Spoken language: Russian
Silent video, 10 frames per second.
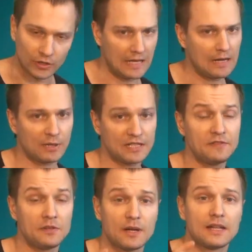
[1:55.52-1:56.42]
и
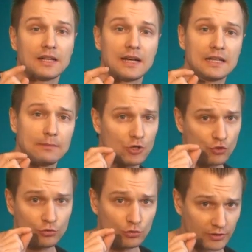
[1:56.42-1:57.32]
обратите внимание на
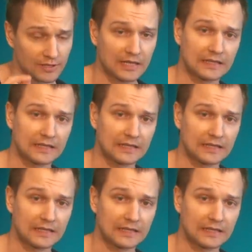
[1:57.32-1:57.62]
небольшую тонкость.